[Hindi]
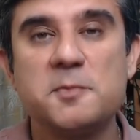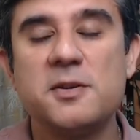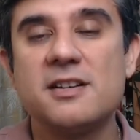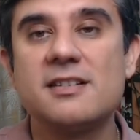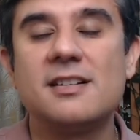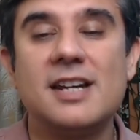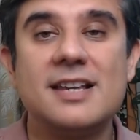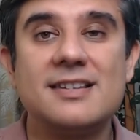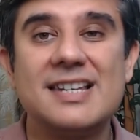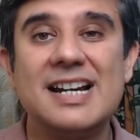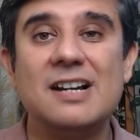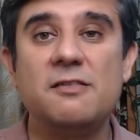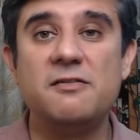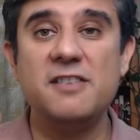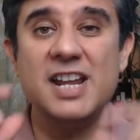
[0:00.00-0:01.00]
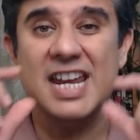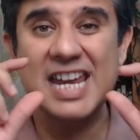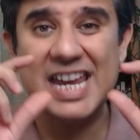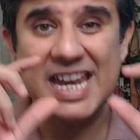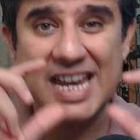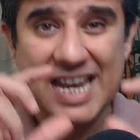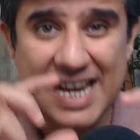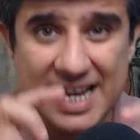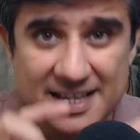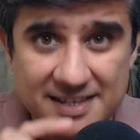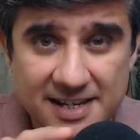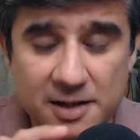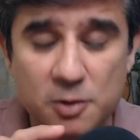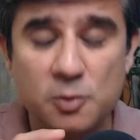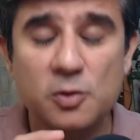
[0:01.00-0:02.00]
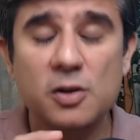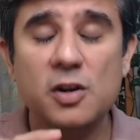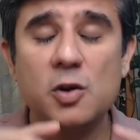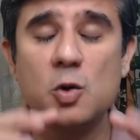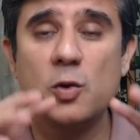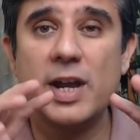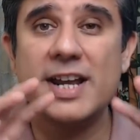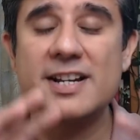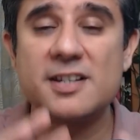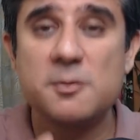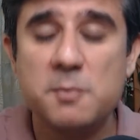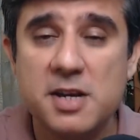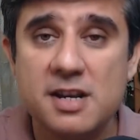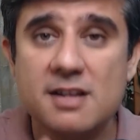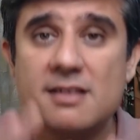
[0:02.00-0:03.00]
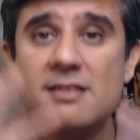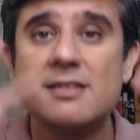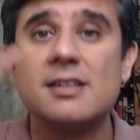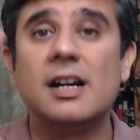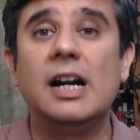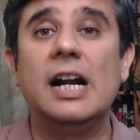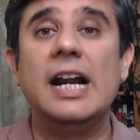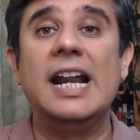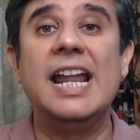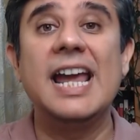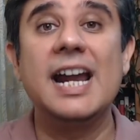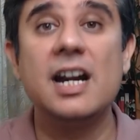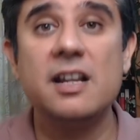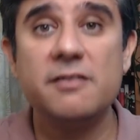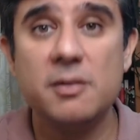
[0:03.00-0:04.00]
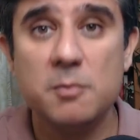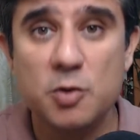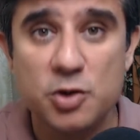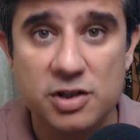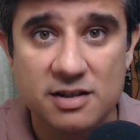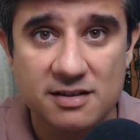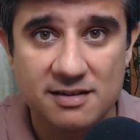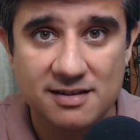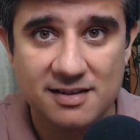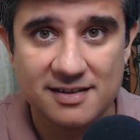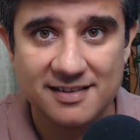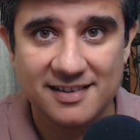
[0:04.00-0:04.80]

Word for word: person has set very easy rule to experience negative emotions